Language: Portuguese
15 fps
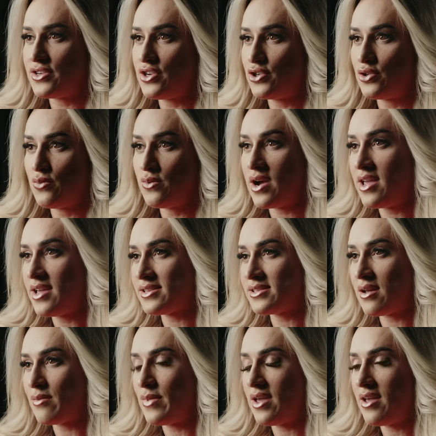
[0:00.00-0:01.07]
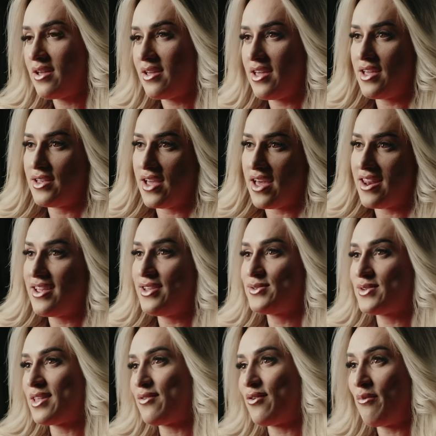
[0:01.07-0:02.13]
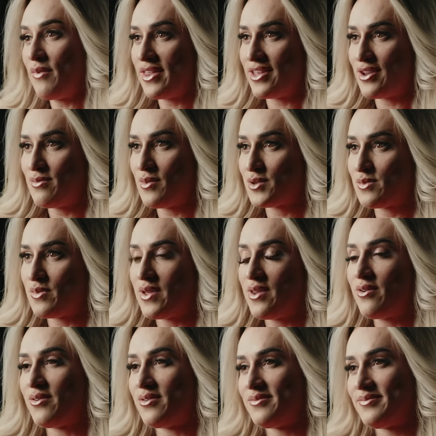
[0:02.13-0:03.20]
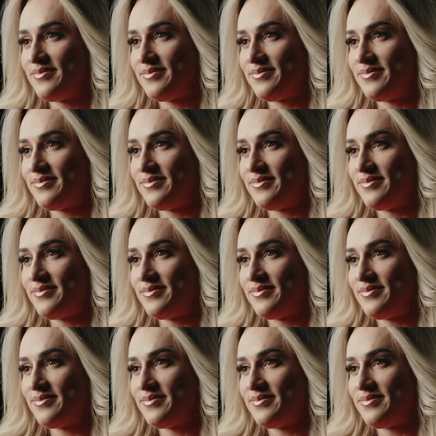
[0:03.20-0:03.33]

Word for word: a gente nunca ia saber que era isso que estava aumentando meu superior.